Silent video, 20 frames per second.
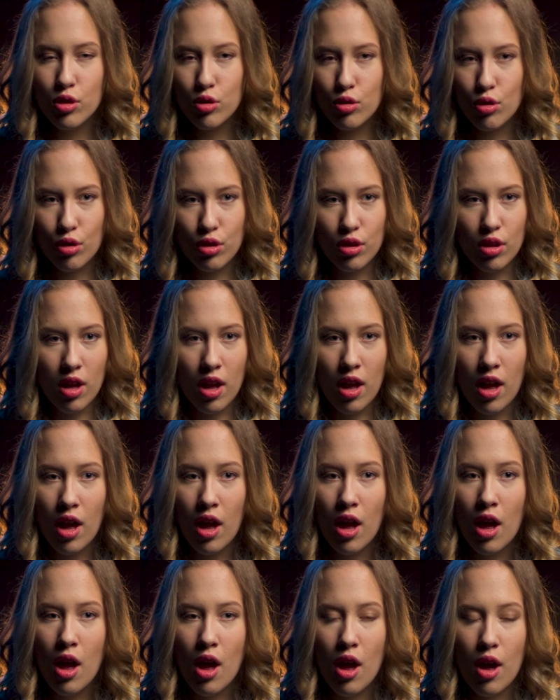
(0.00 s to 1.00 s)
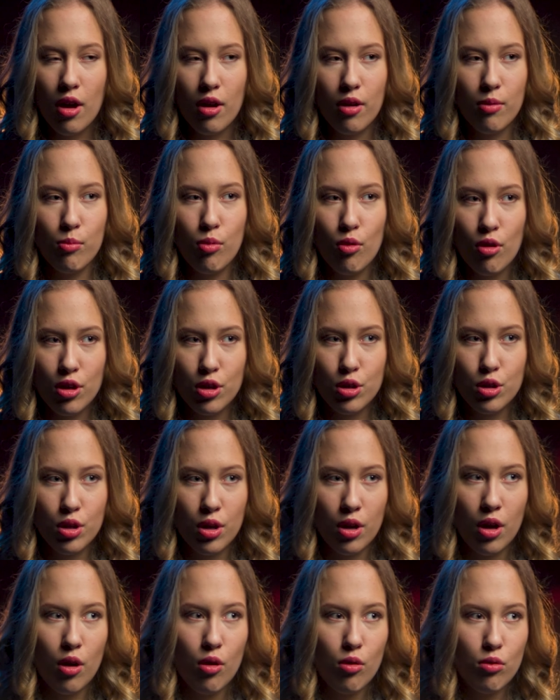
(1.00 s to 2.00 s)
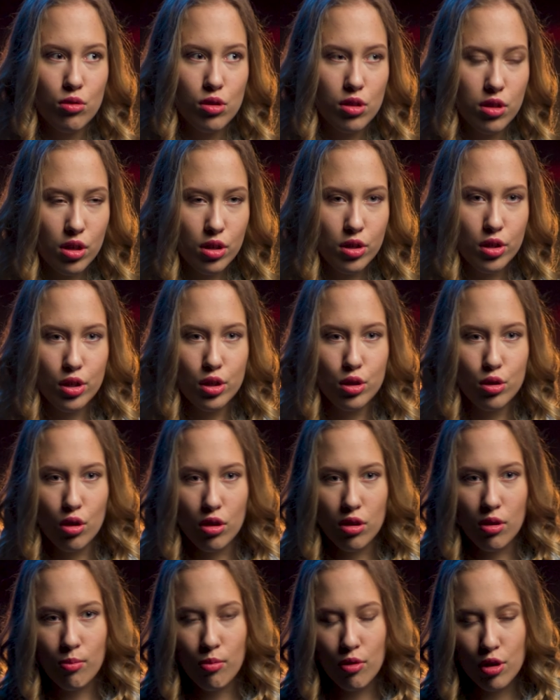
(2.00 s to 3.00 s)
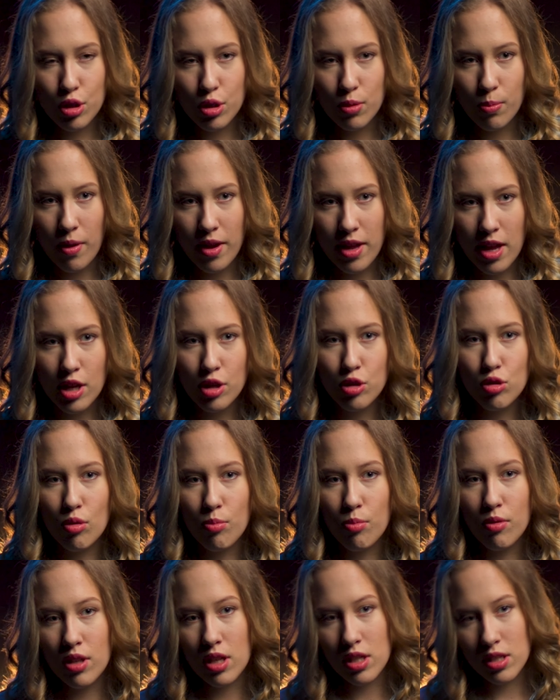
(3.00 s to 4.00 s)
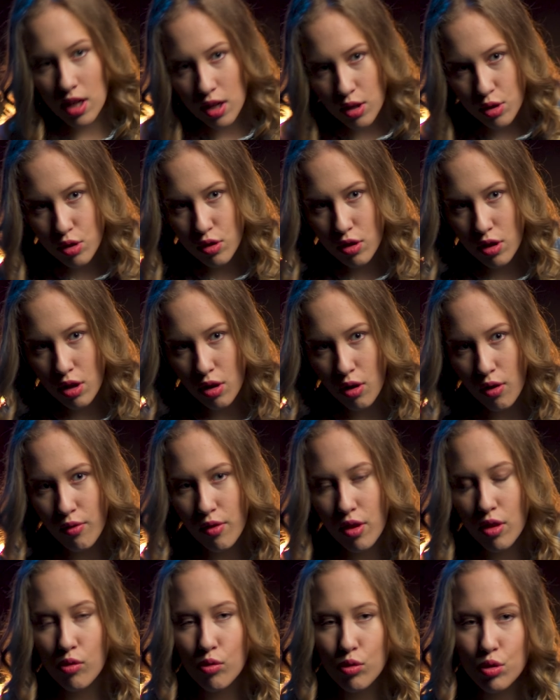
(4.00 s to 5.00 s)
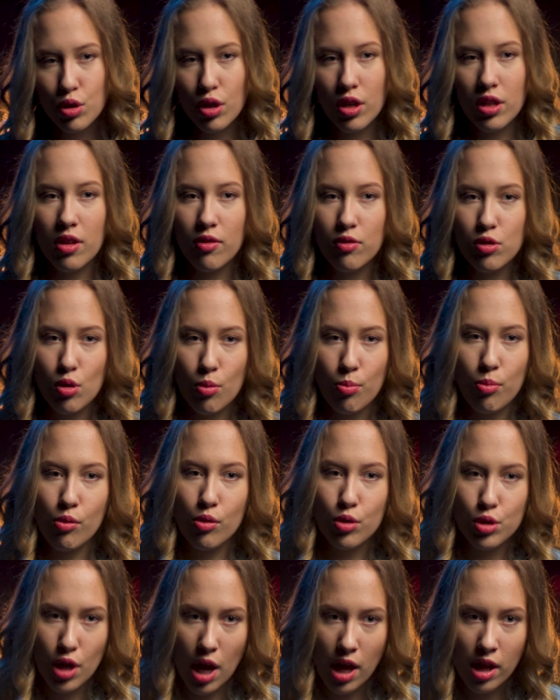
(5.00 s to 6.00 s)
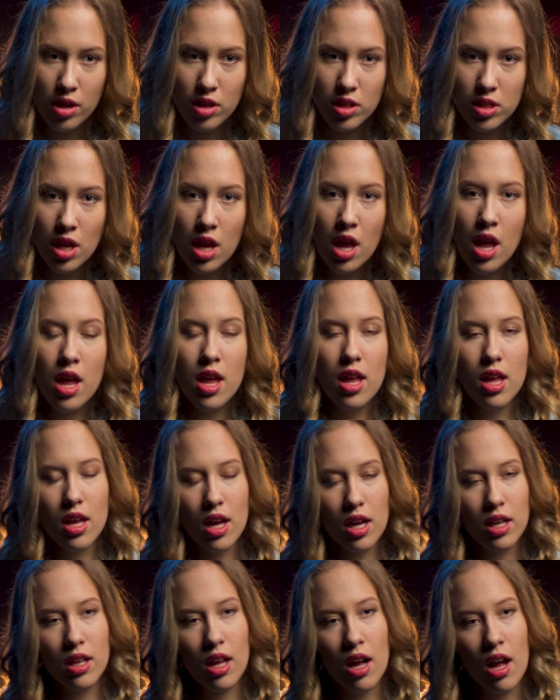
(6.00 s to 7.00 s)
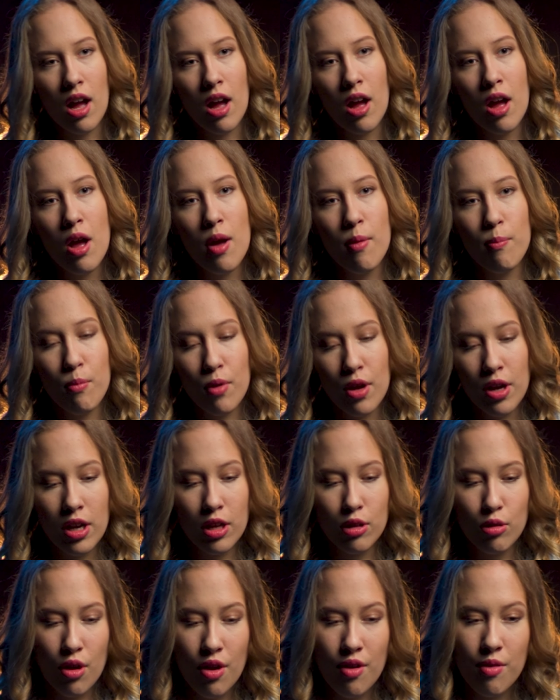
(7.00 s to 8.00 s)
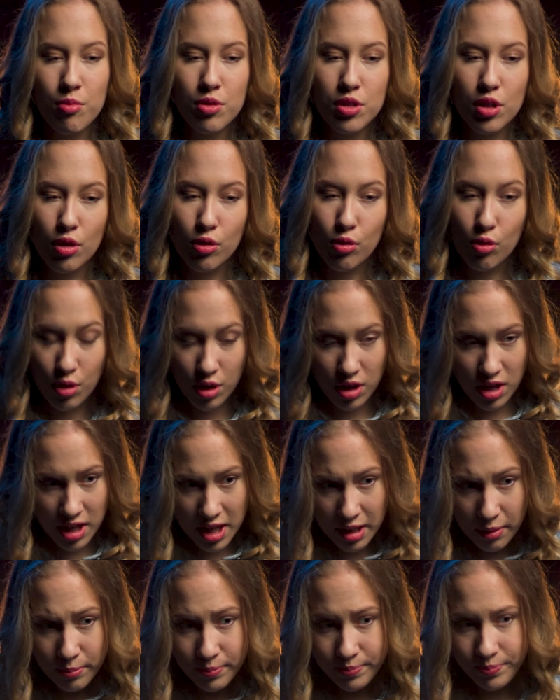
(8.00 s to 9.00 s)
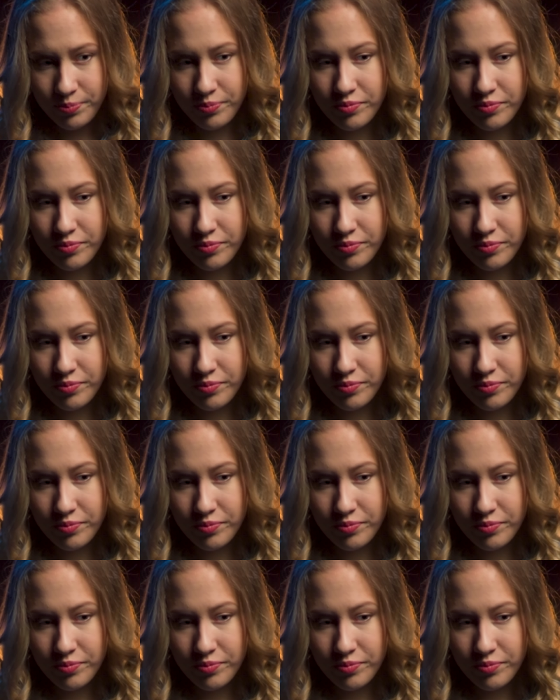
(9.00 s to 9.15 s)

что-то больше услышать, что-то больше понять, чтобы на следующей тренировке лучше это все получалось. И когда мы готовимся к турнирам,